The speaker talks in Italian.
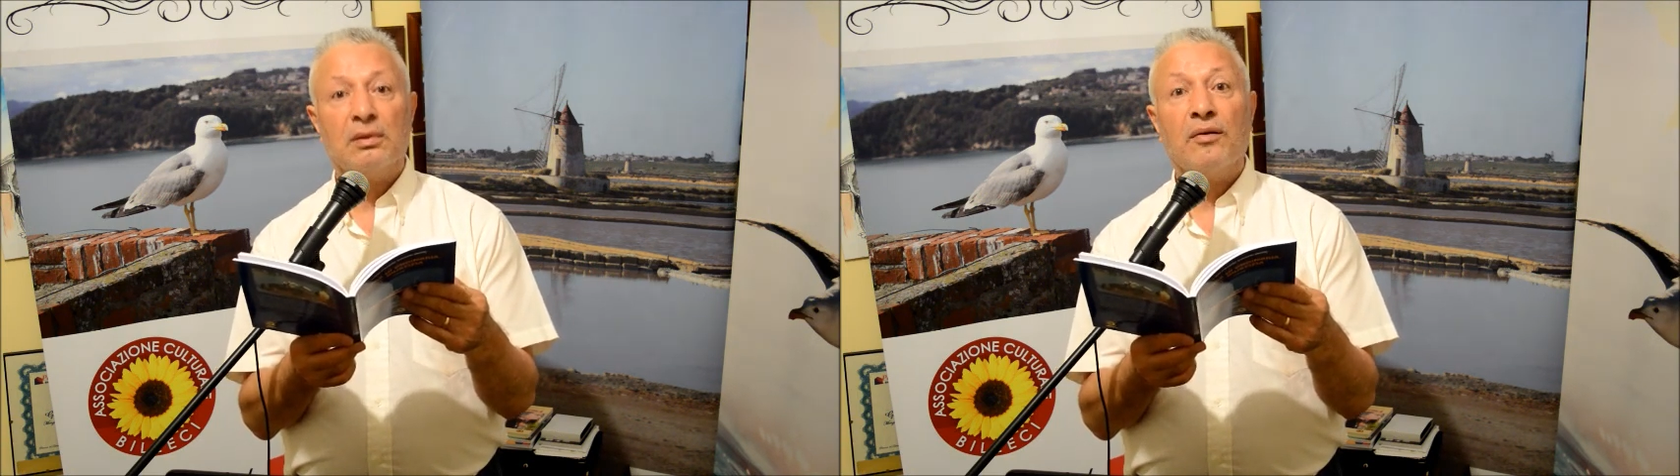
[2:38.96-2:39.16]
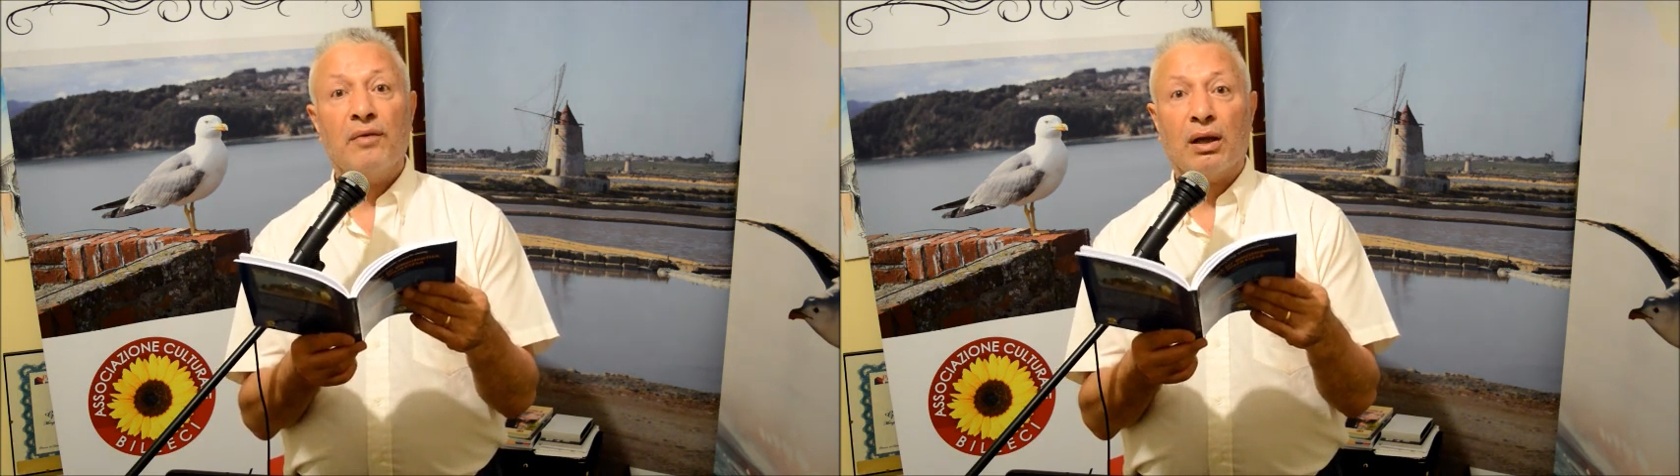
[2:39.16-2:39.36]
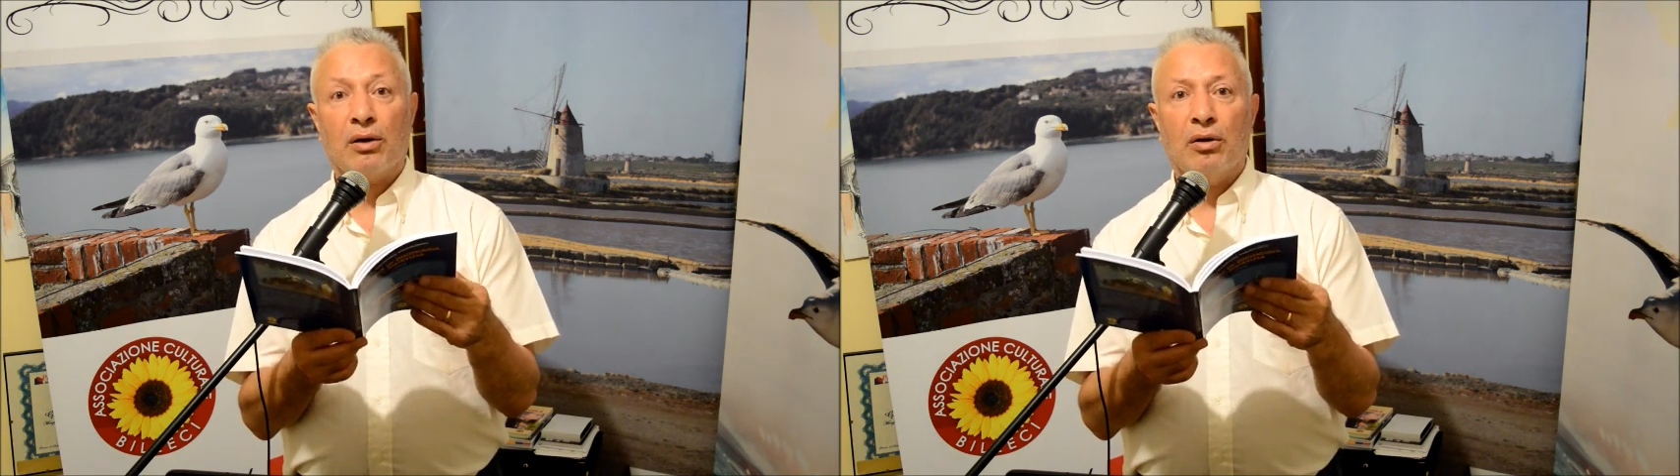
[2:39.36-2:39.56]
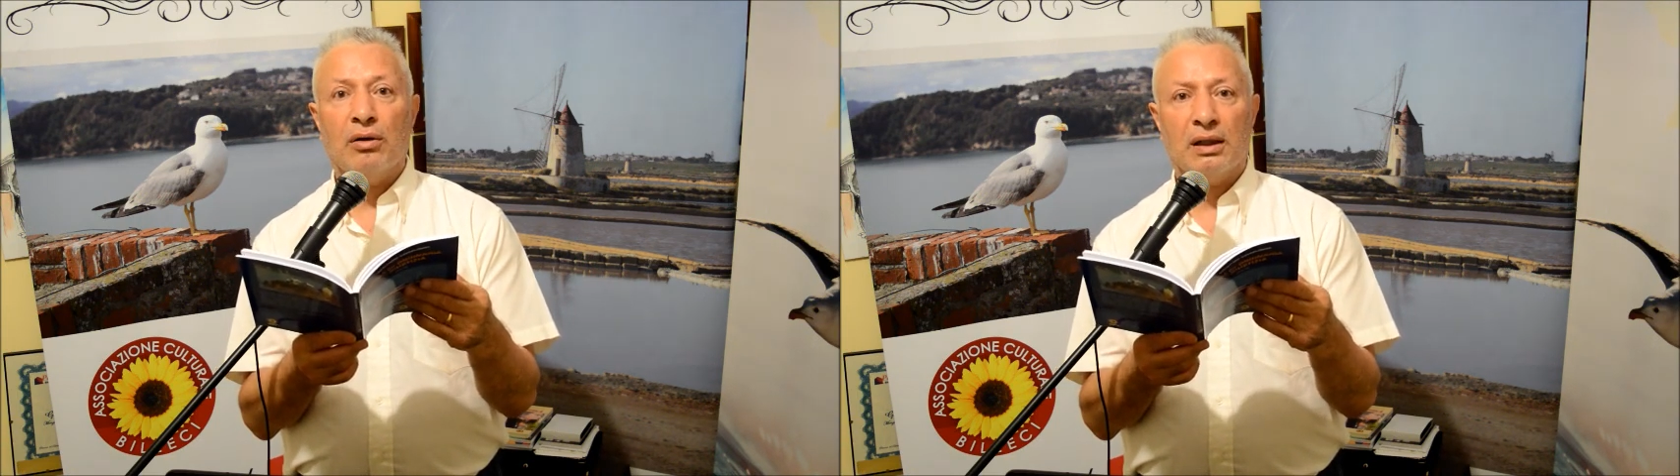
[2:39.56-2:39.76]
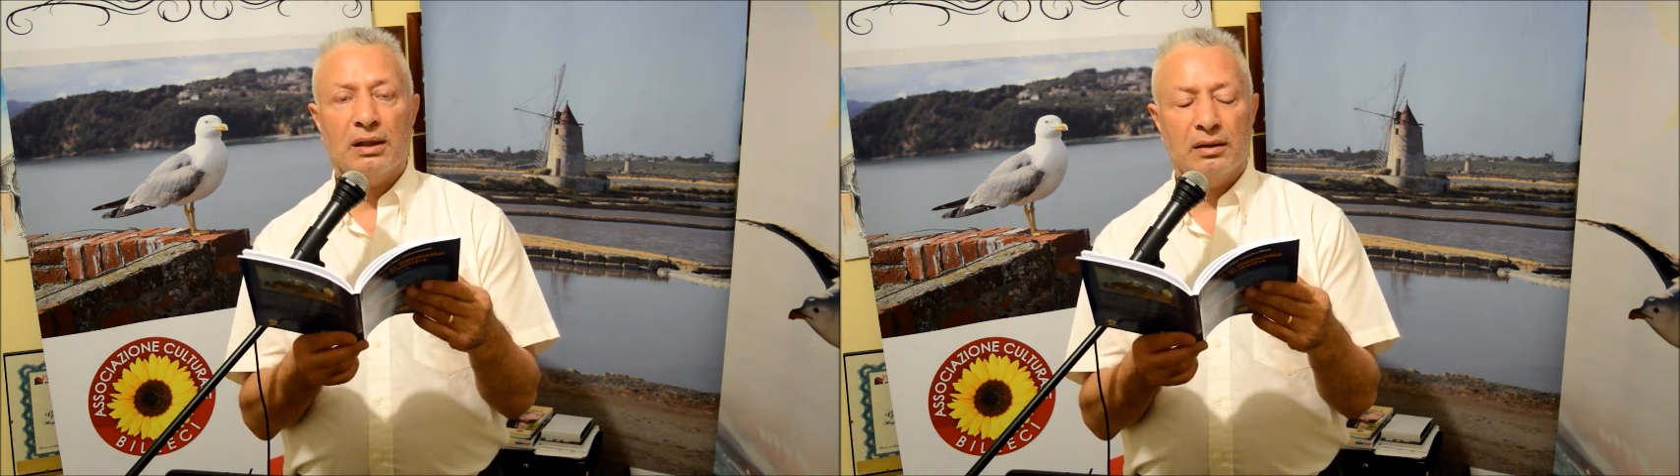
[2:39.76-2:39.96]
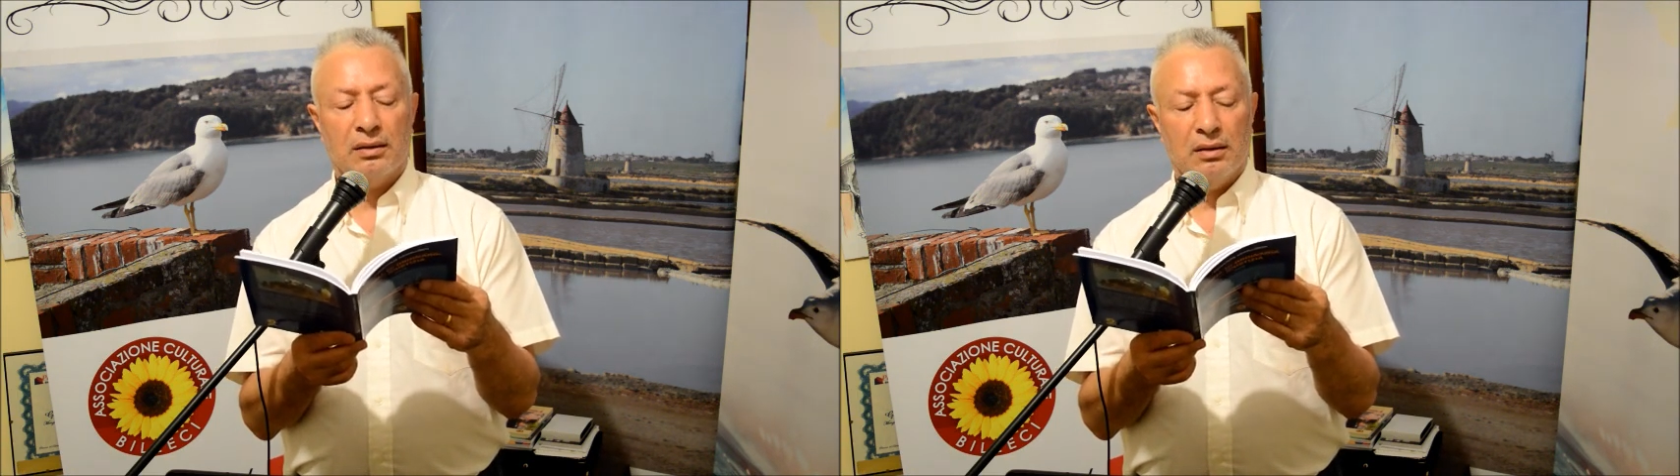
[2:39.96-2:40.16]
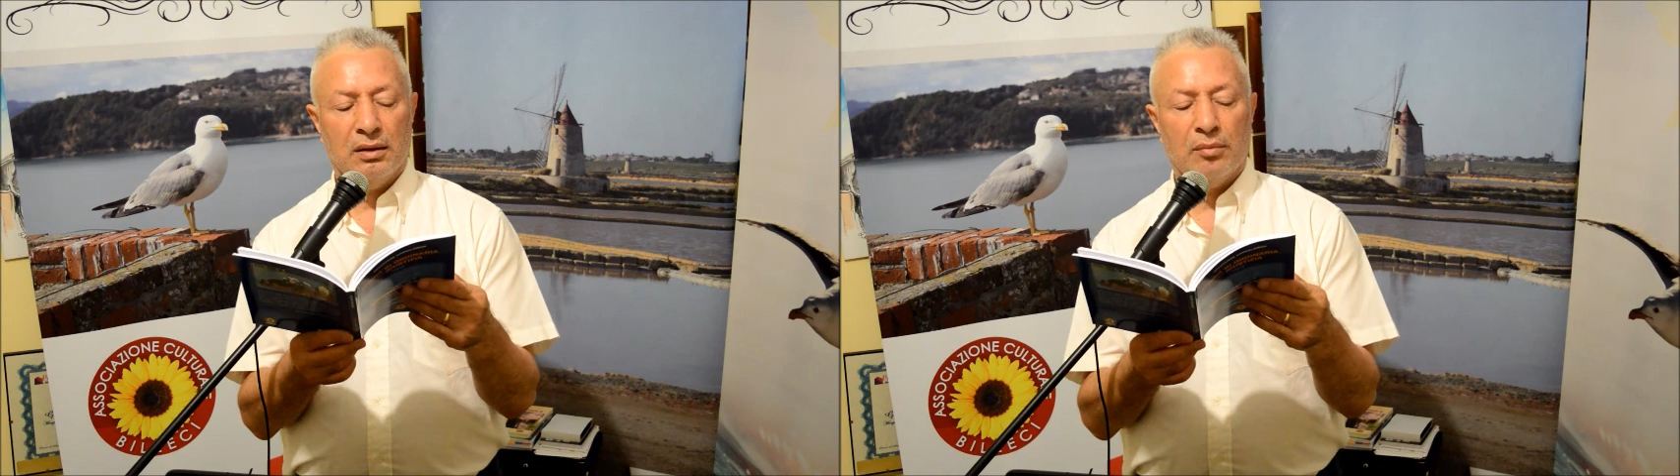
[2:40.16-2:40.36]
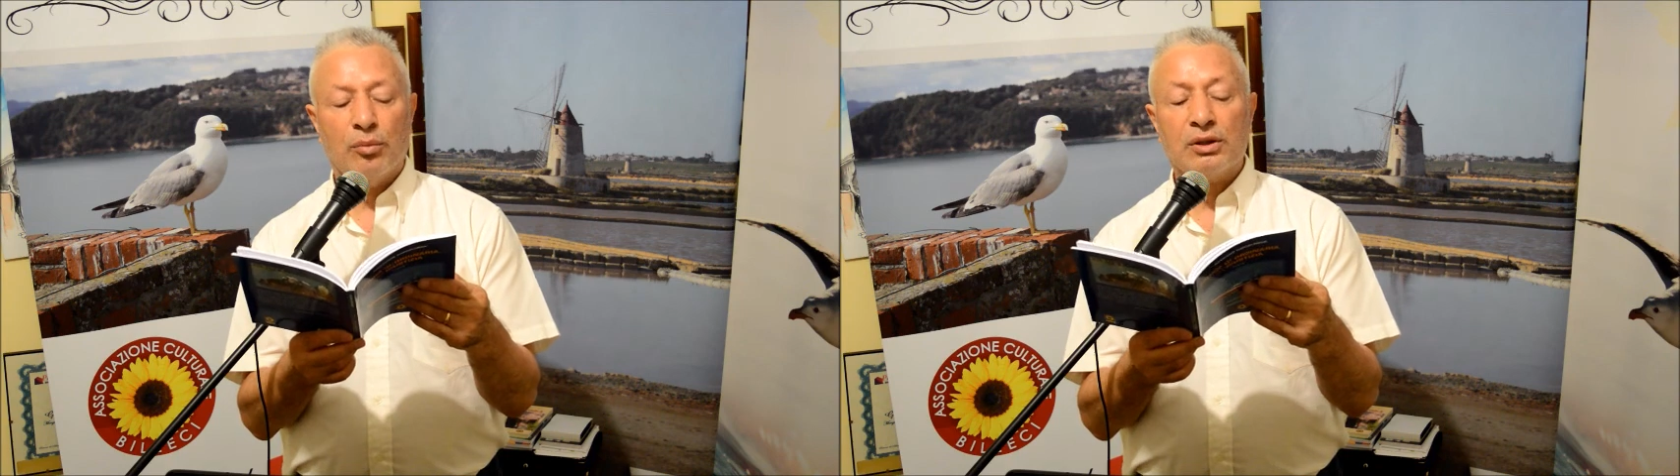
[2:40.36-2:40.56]
Falcone,
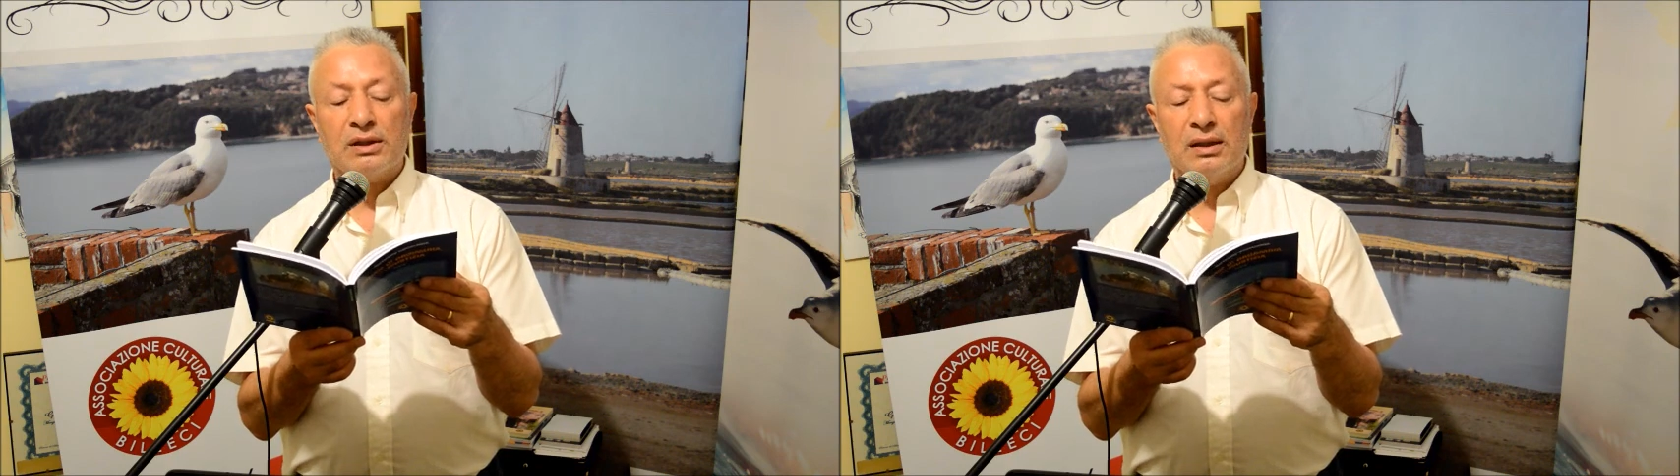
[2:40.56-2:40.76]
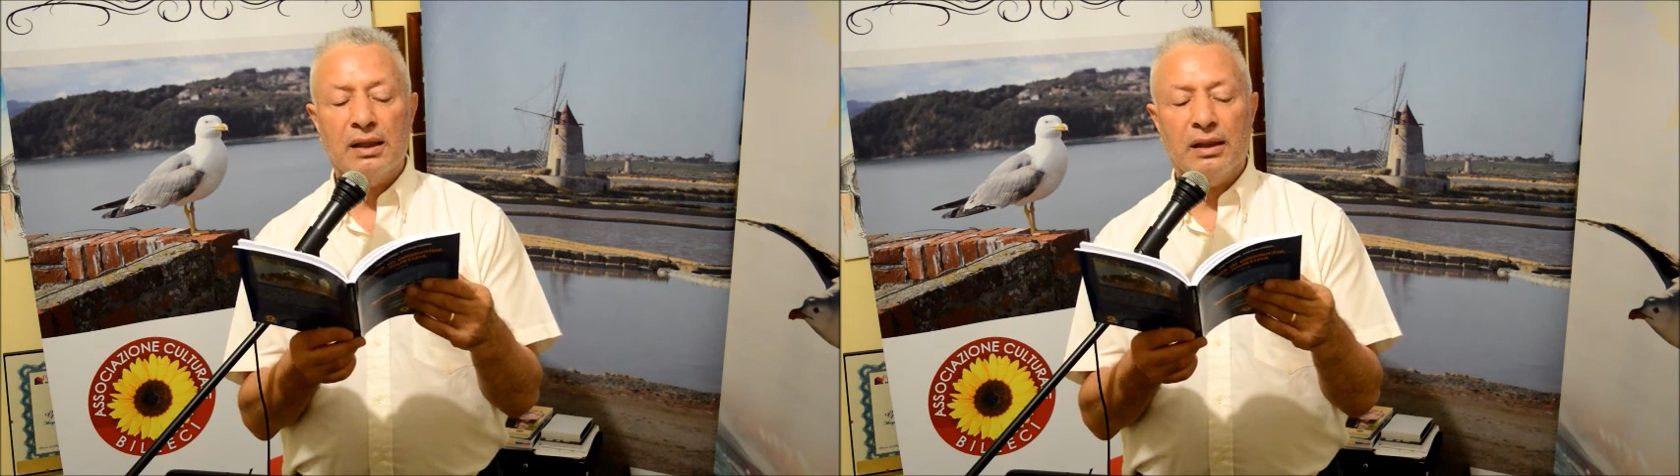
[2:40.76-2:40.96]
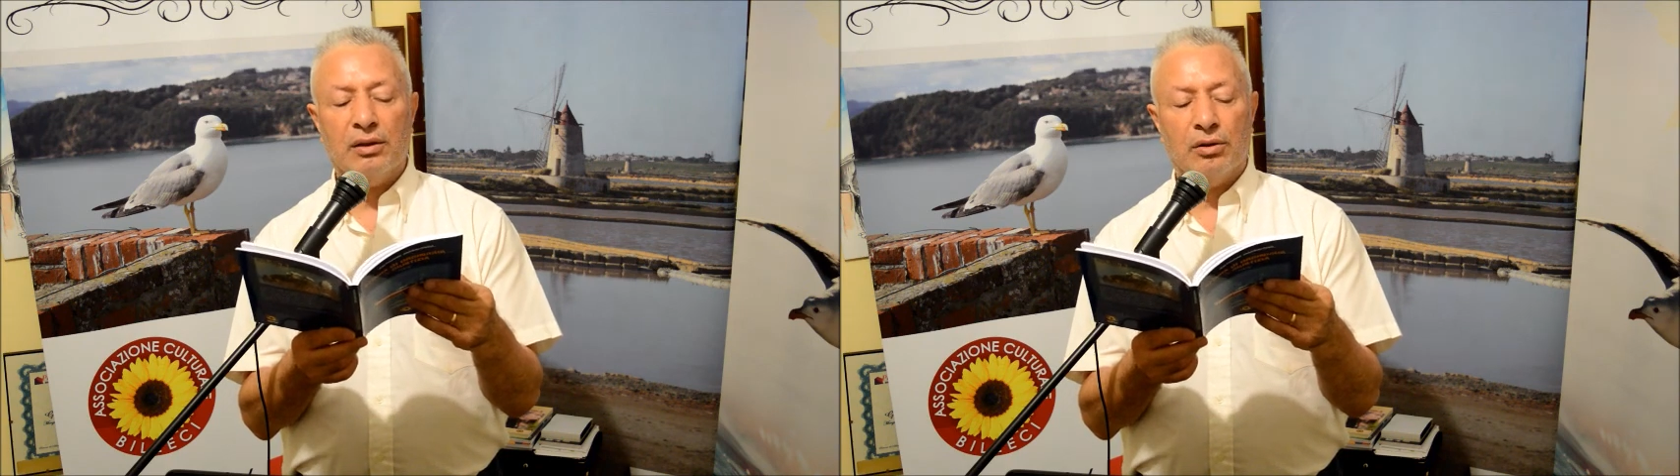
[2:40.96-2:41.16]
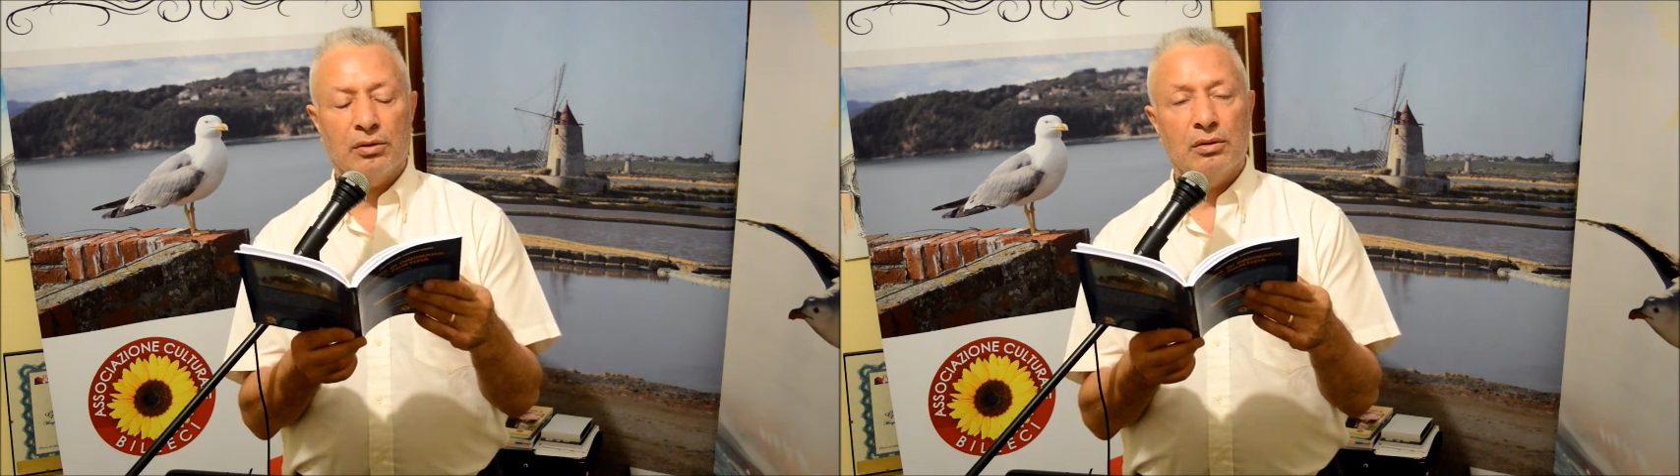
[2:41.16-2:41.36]
Borsellino,